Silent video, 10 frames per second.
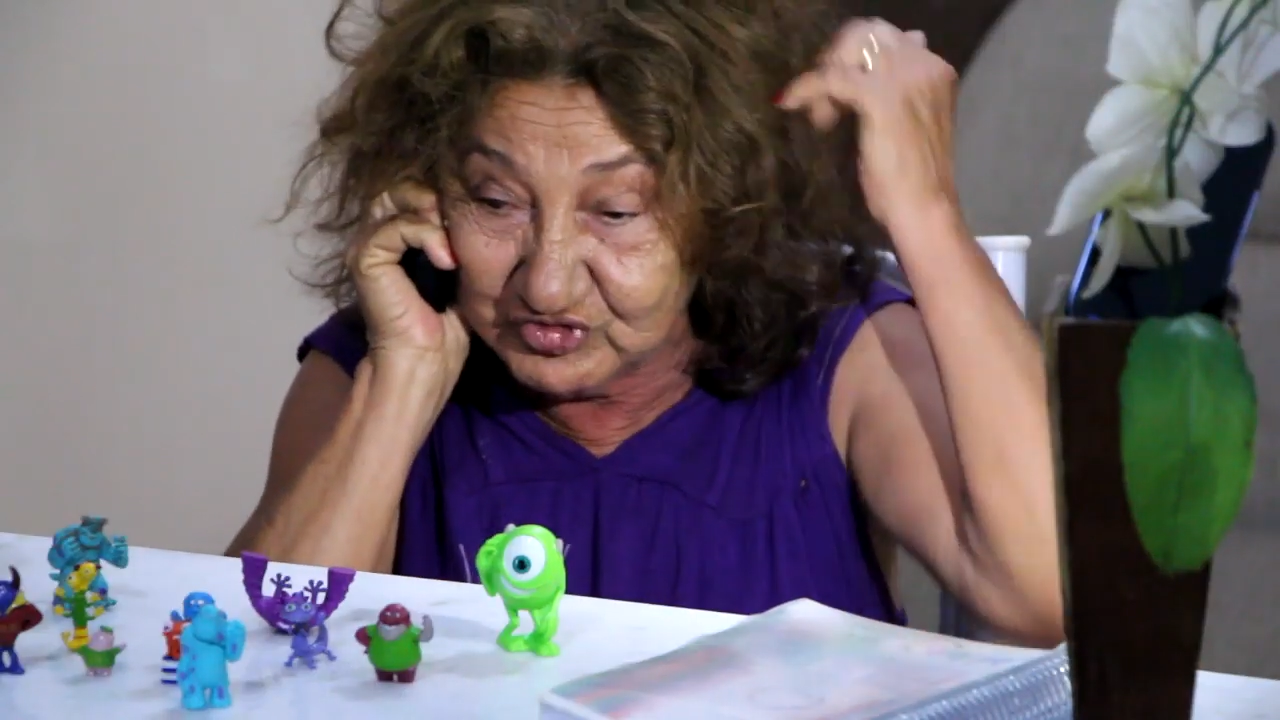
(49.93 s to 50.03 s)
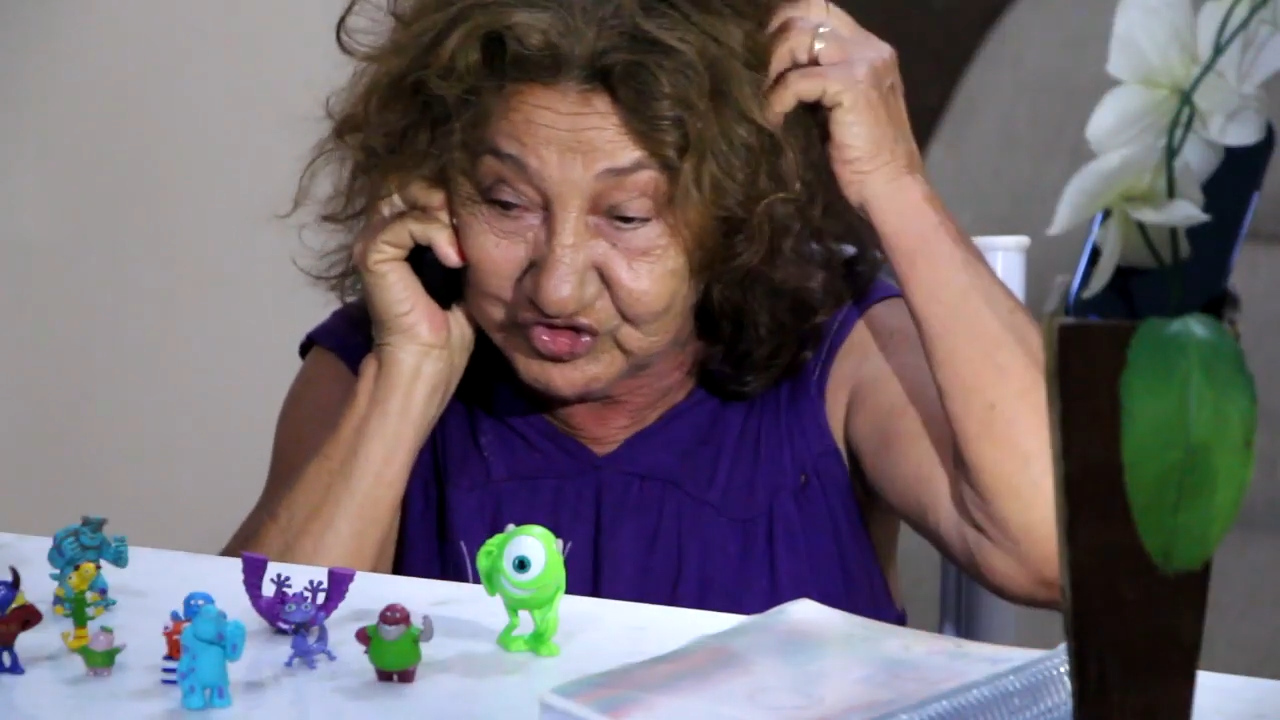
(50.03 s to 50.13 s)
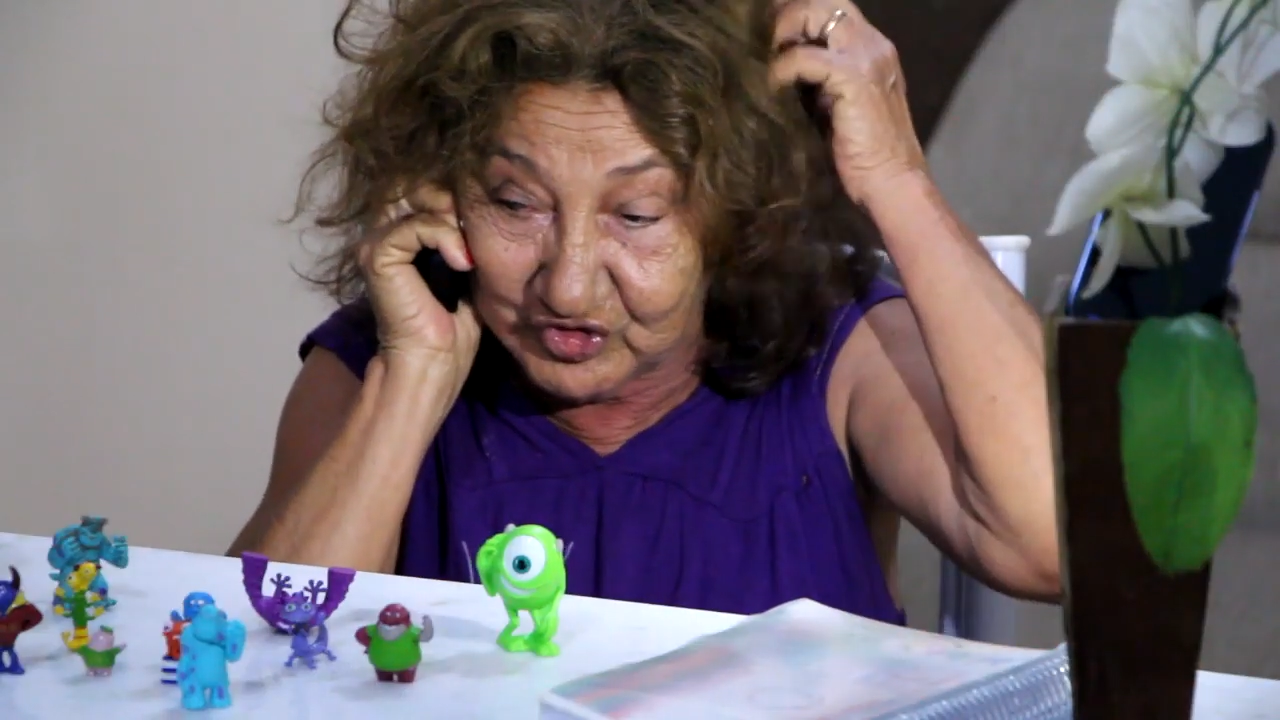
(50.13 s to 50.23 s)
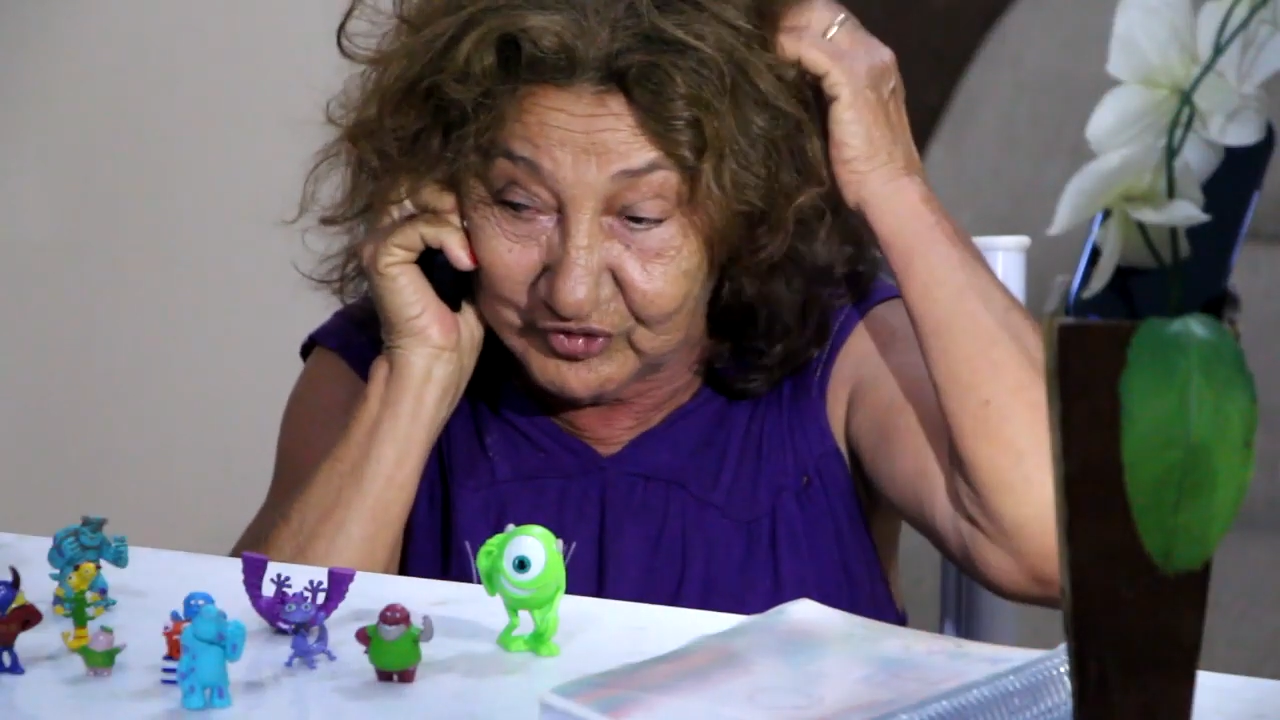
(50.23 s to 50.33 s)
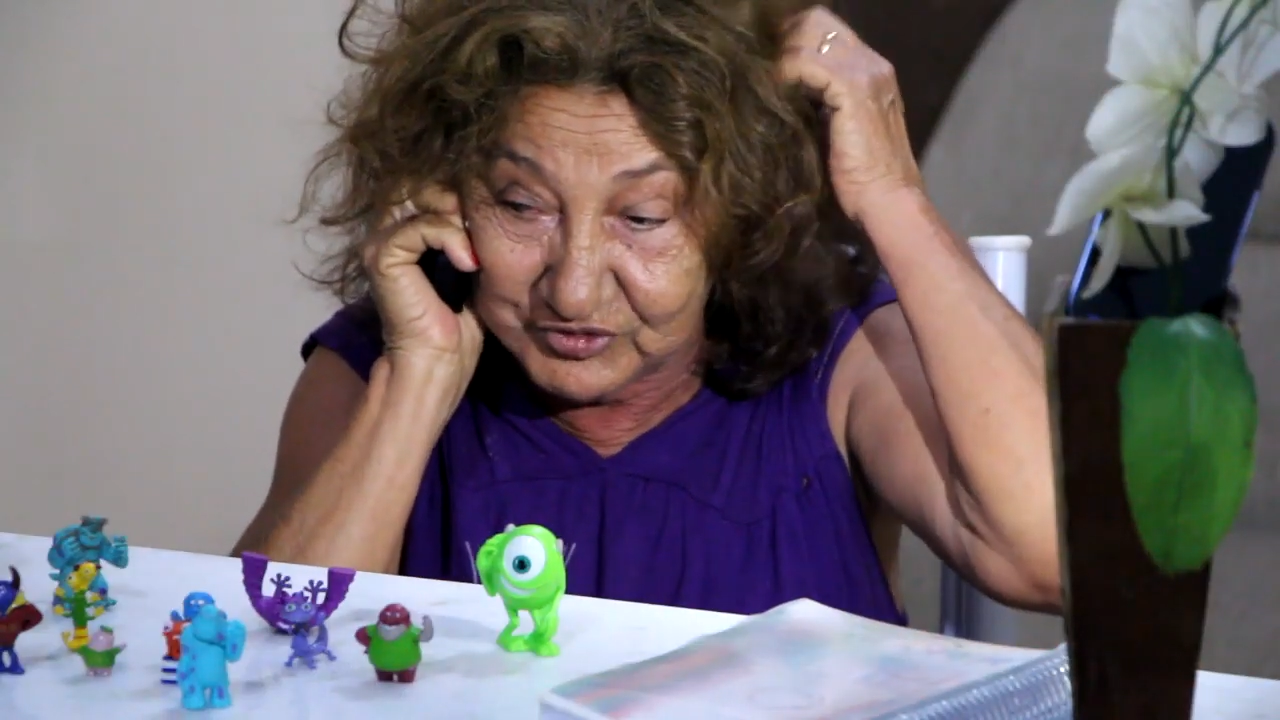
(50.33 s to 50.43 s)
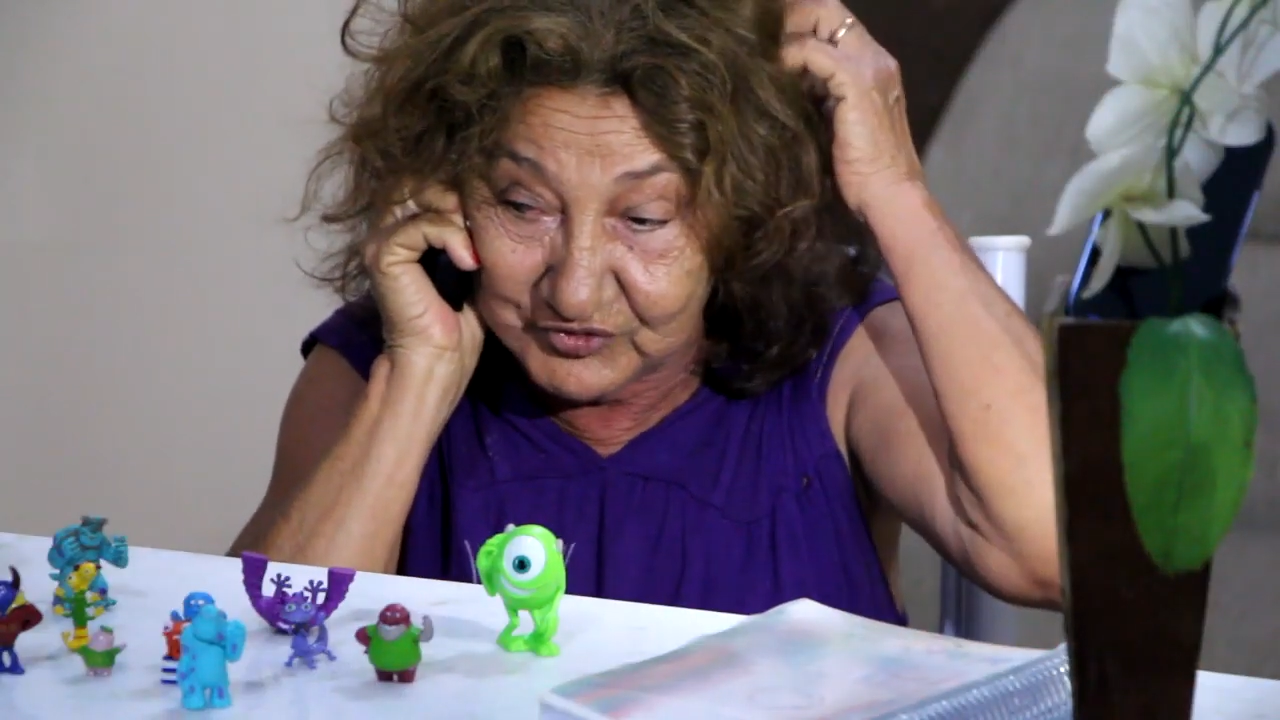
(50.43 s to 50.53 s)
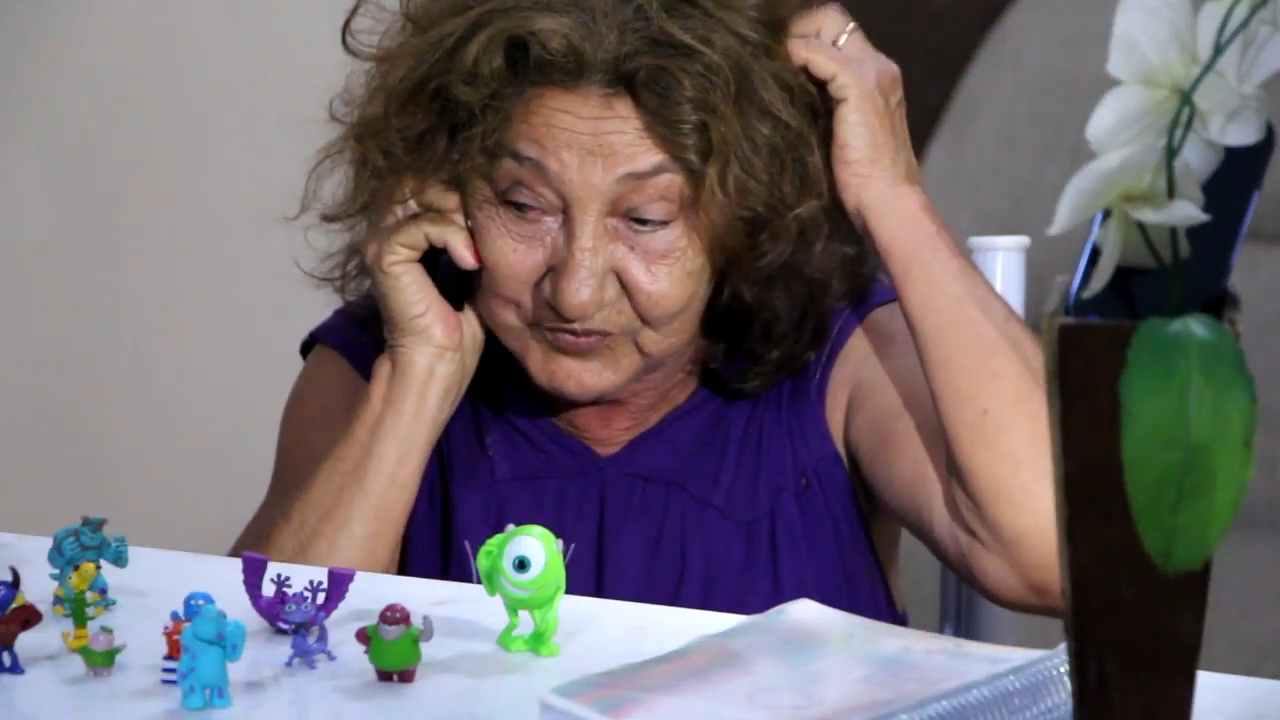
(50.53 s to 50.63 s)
o dobro.